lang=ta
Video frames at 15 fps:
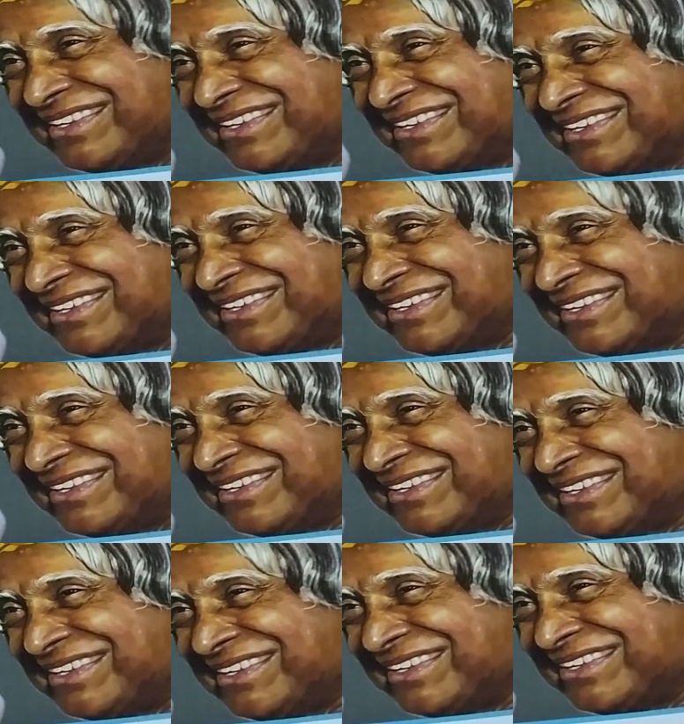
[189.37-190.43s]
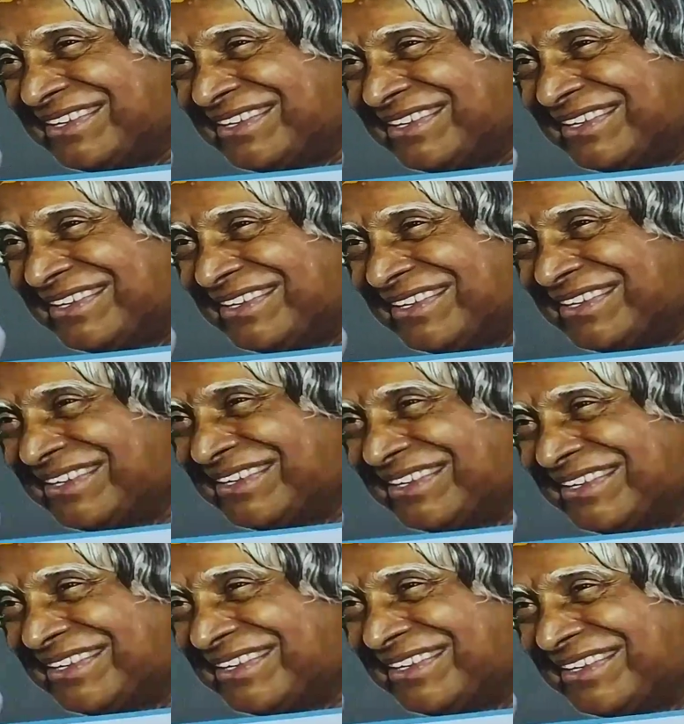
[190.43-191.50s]
அதாவது நீங்கள் என்ன புரிஞ்சிக்கணும்
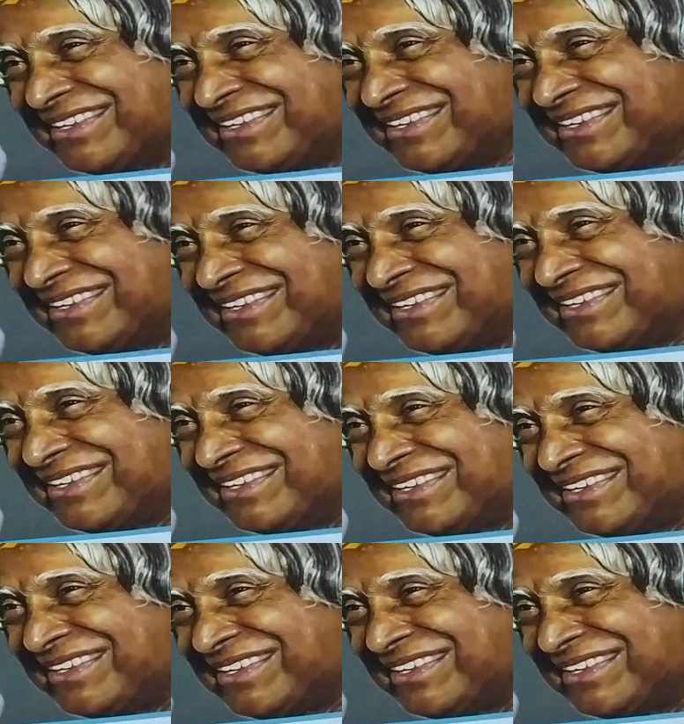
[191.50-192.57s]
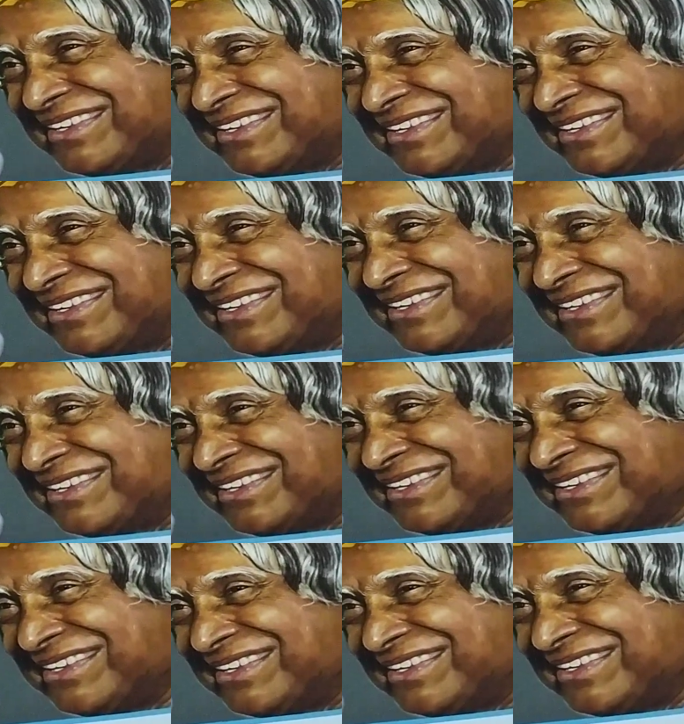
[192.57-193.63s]
அப்படின்னு பார்த்தீங்கன்னா எந்த ஒரு செயலியுமே
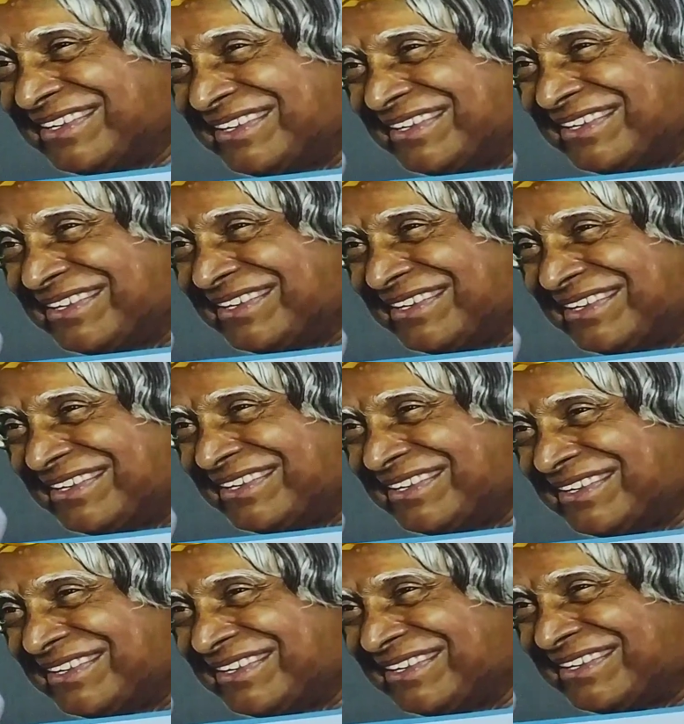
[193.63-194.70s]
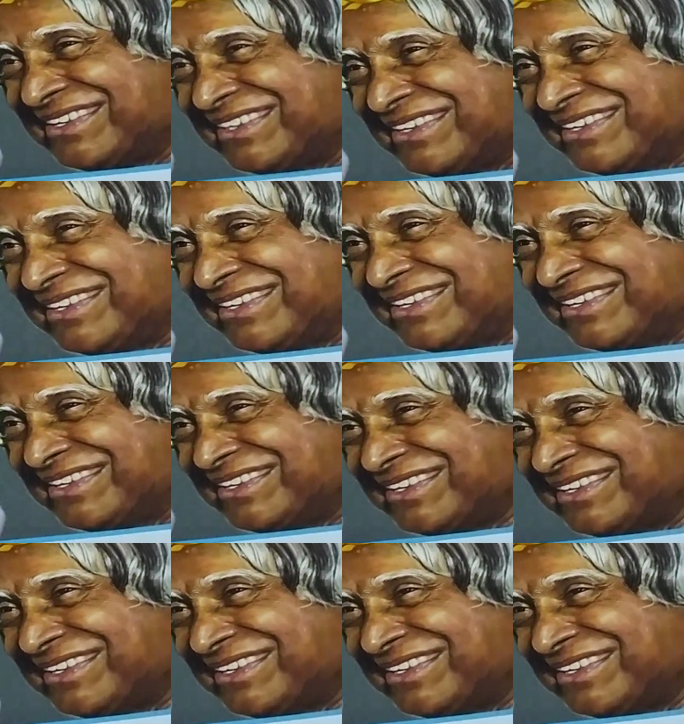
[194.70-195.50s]
நம்மால் முடியாது என்று